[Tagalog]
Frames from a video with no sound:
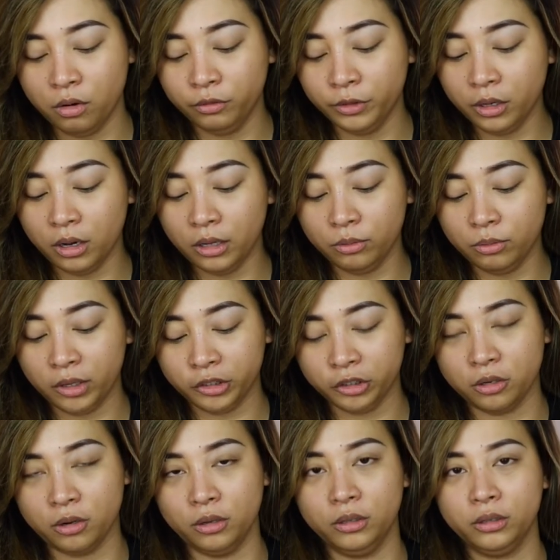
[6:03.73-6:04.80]
Overall
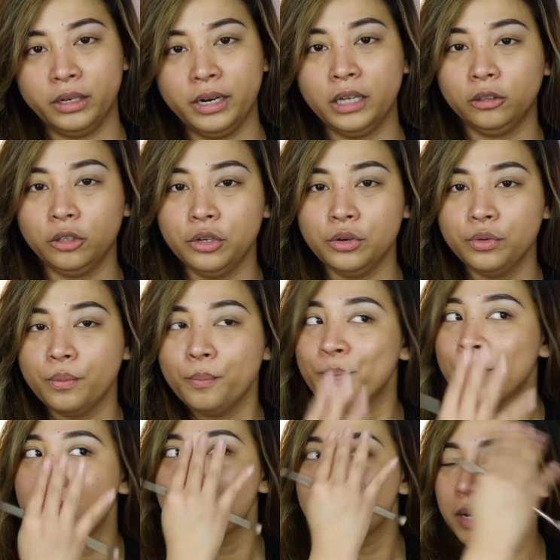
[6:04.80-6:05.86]
wash color, ito yung,
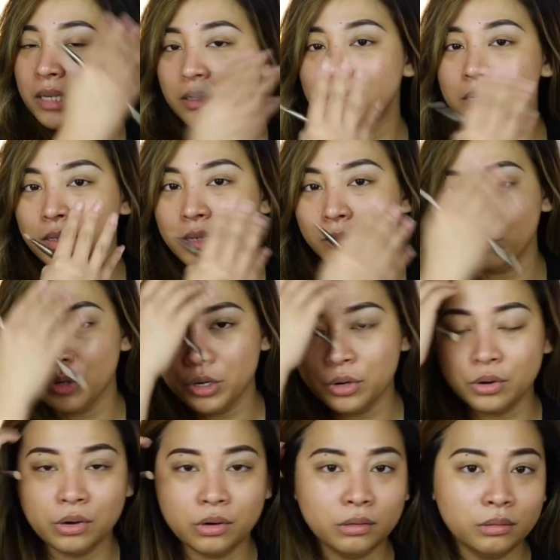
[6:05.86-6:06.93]
pag siniset mo
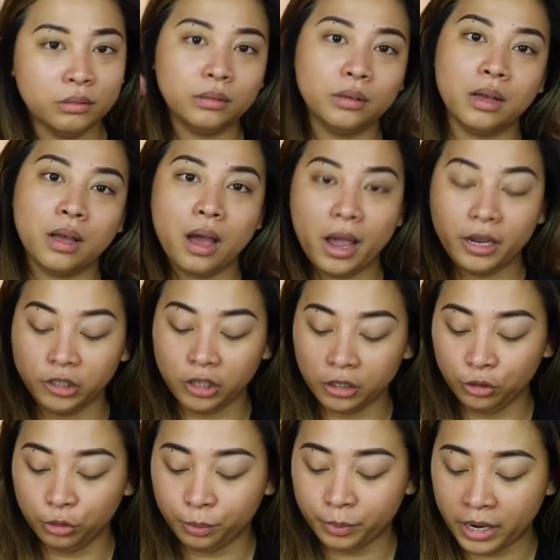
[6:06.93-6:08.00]
yung
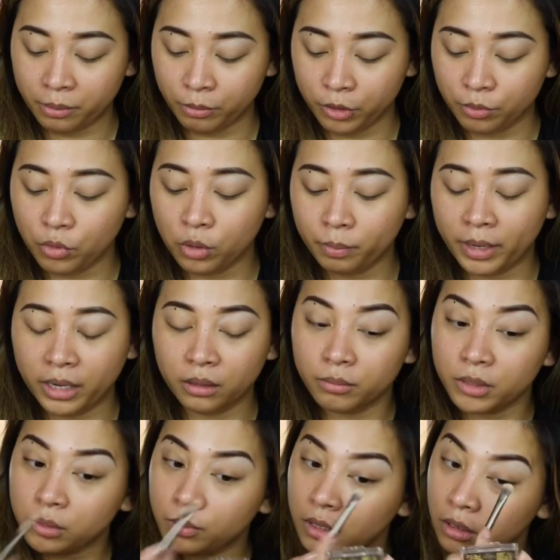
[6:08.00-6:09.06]
eyeshadow primer mo para
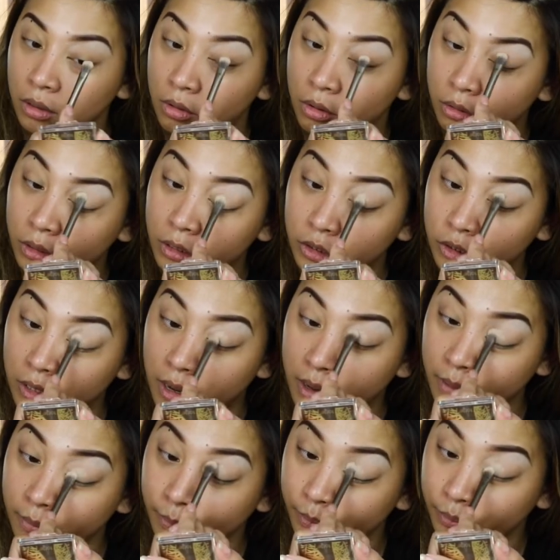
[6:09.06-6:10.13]
mas maging okay
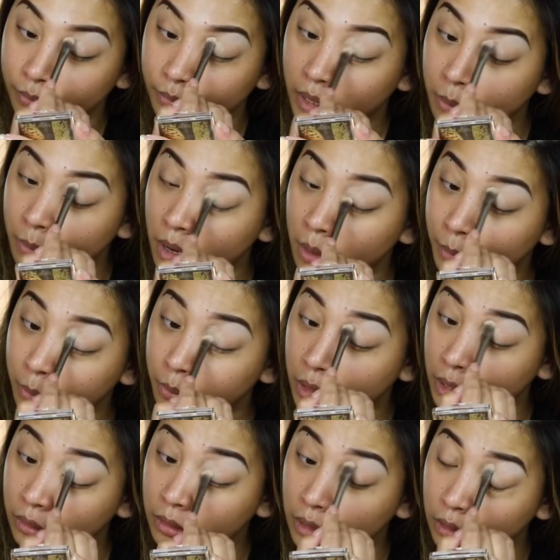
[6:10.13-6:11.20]
siya. Para
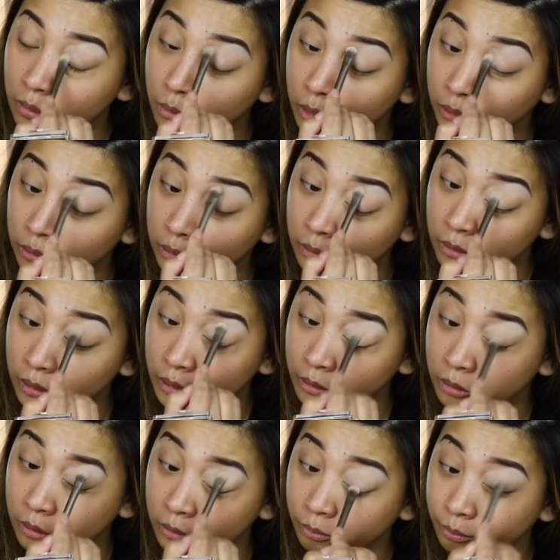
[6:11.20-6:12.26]
makapag-blend ka ng matino,
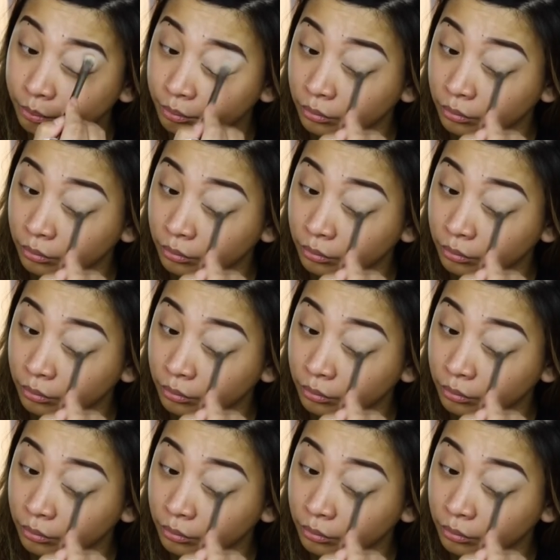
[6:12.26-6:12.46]
ganon.